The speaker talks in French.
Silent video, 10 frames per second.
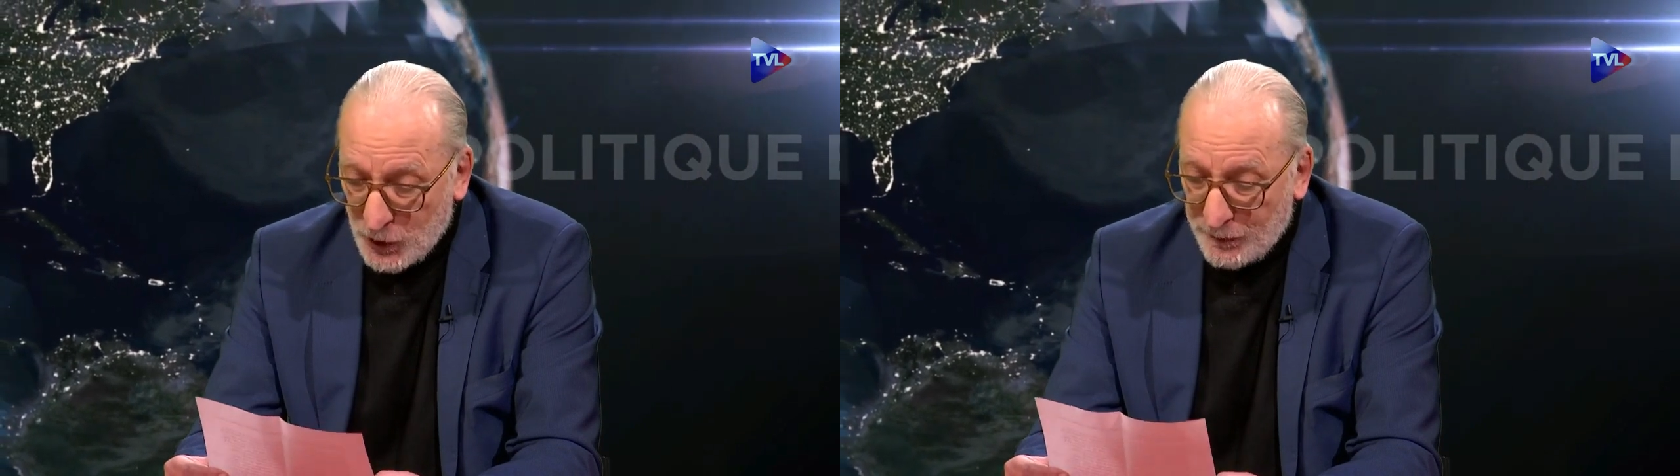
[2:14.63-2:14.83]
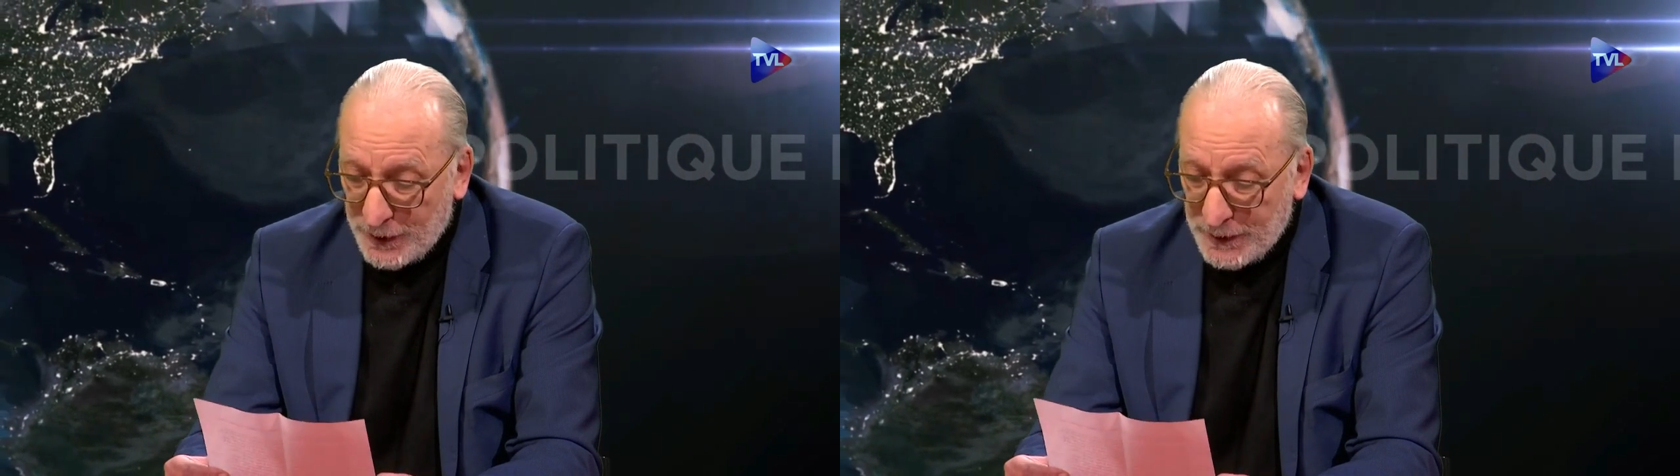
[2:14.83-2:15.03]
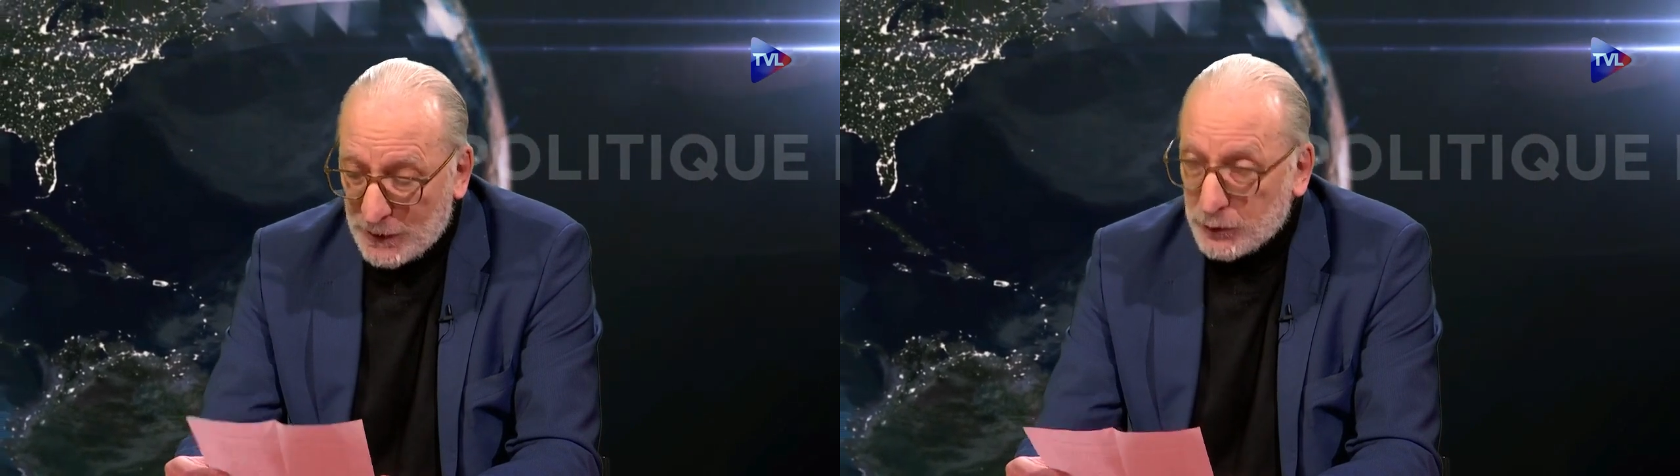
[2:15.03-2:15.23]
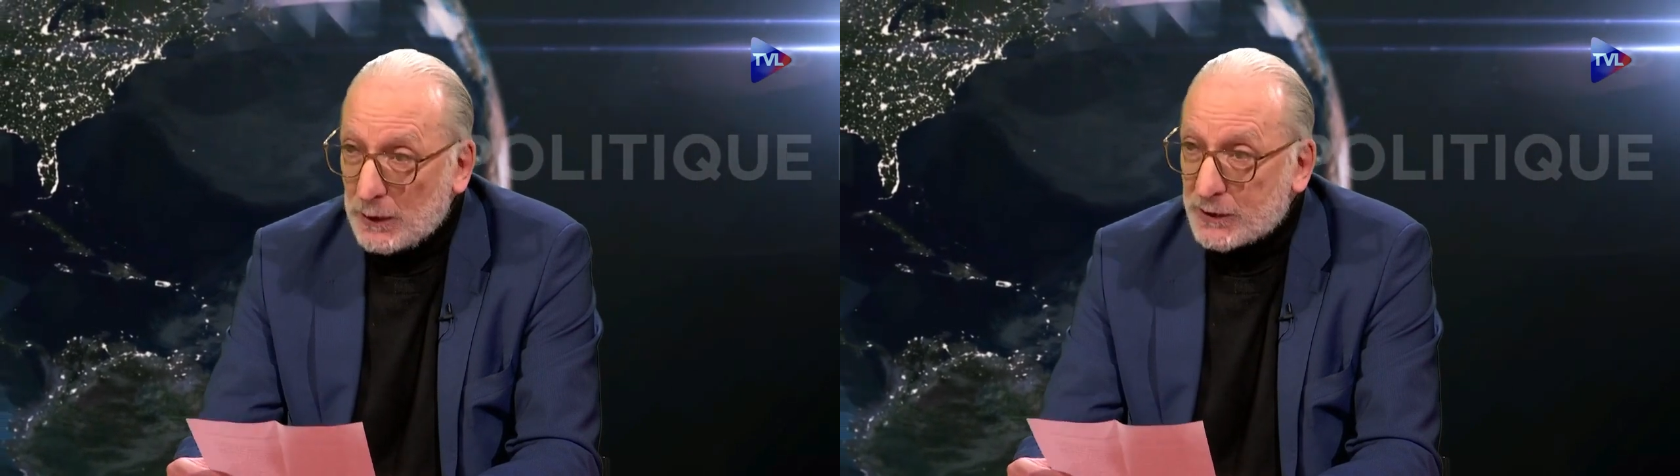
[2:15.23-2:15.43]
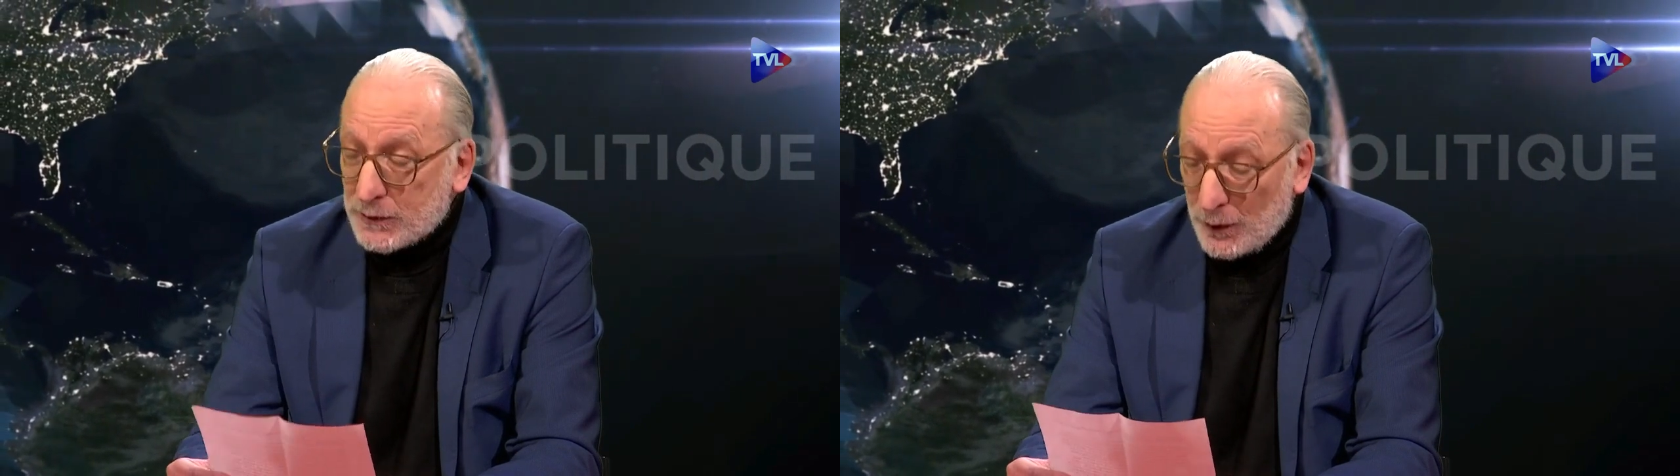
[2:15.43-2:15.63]
j'ai veillé à ce
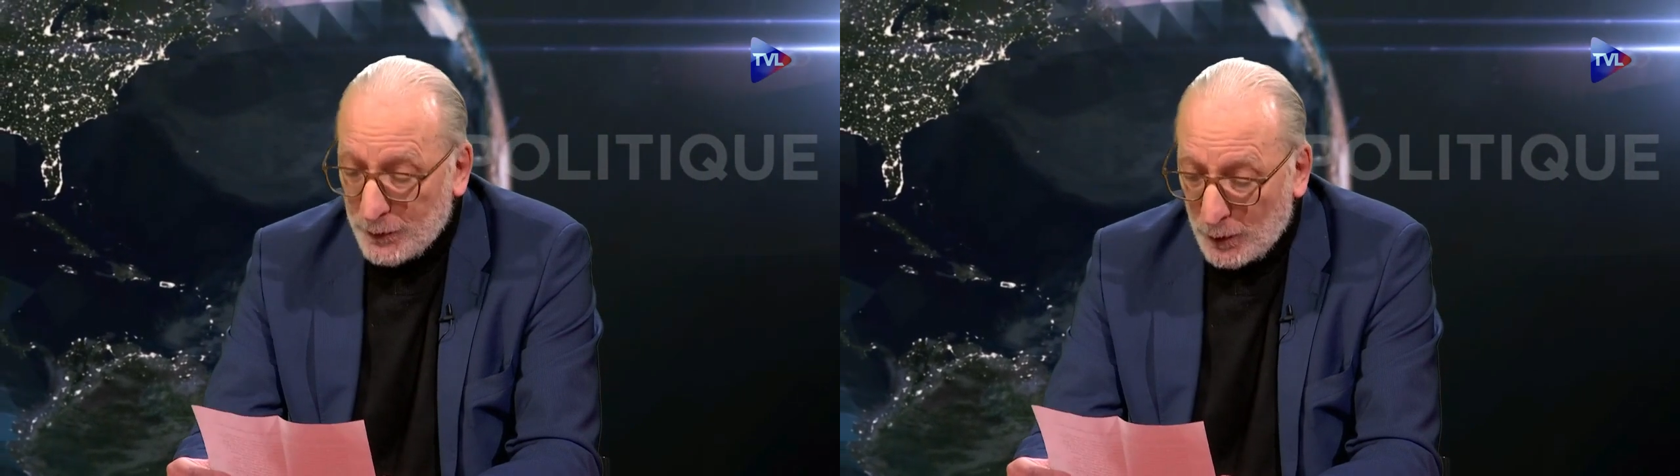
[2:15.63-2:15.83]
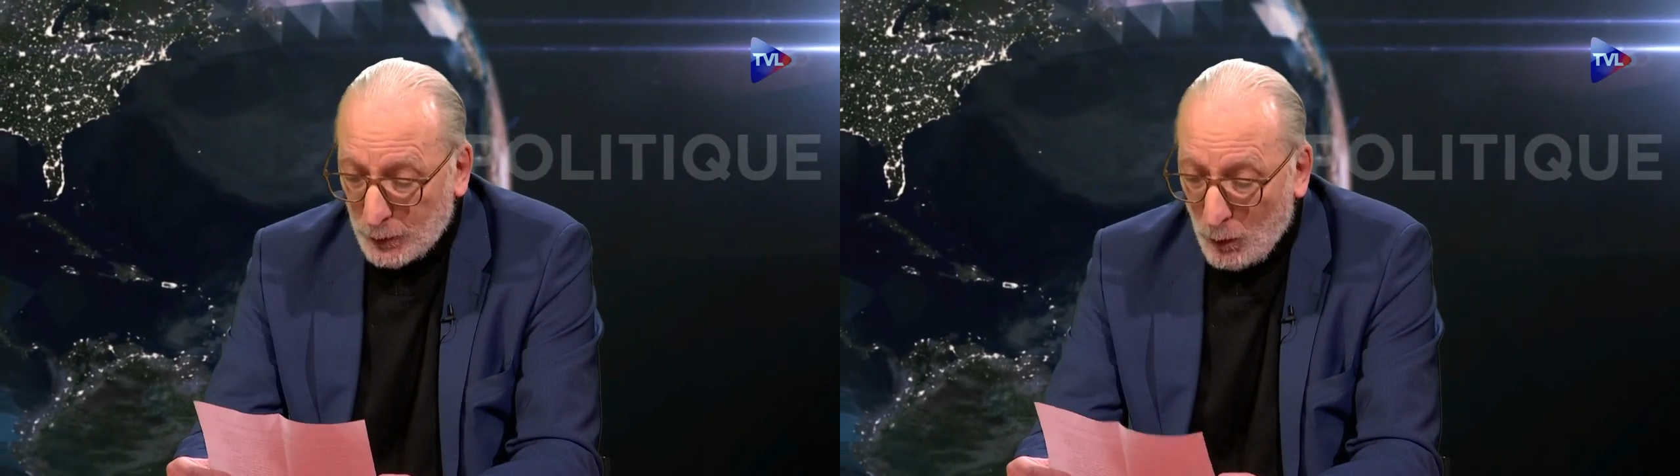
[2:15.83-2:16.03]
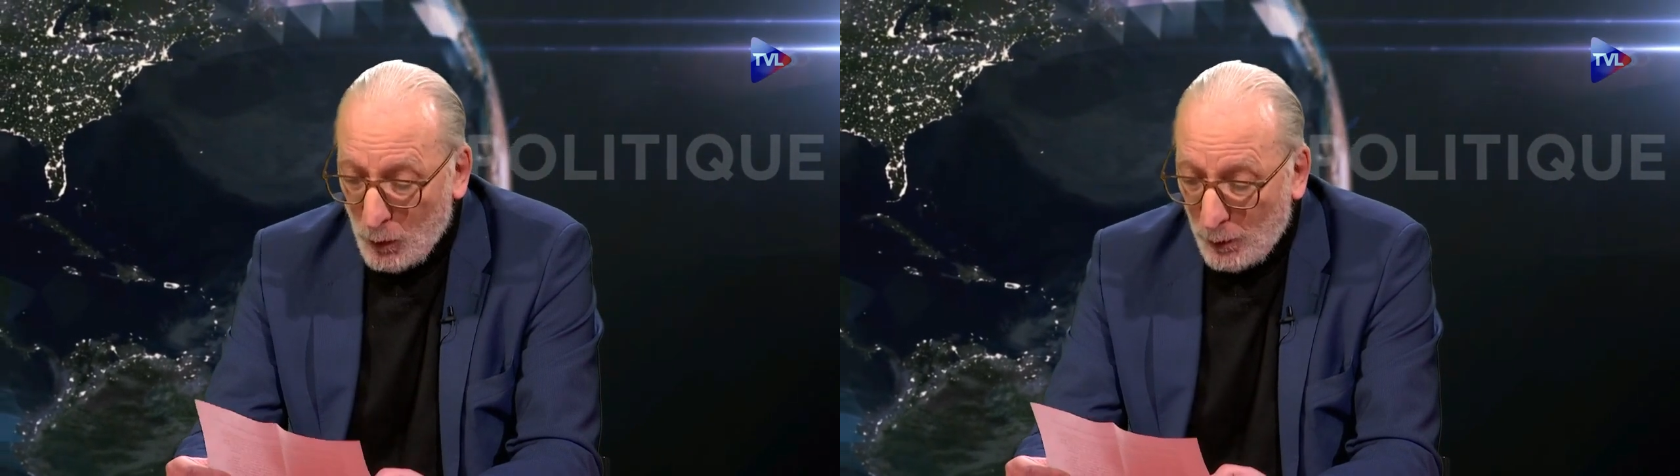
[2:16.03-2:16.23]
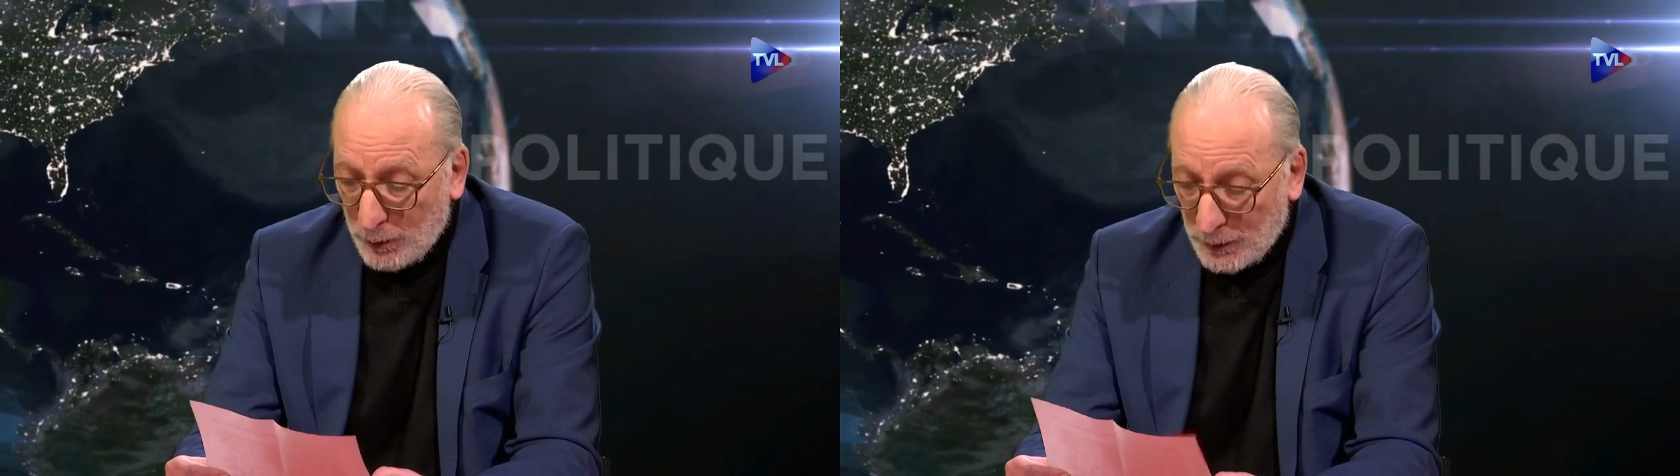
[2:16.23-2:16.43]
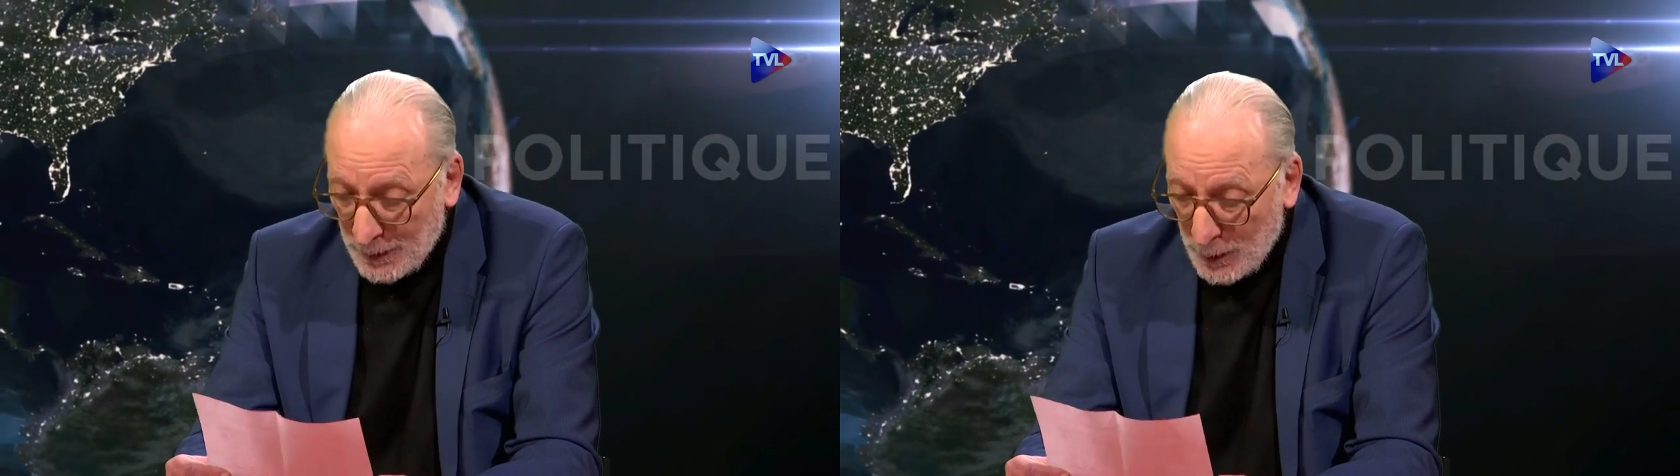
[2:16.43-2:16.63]
que la Standard Oil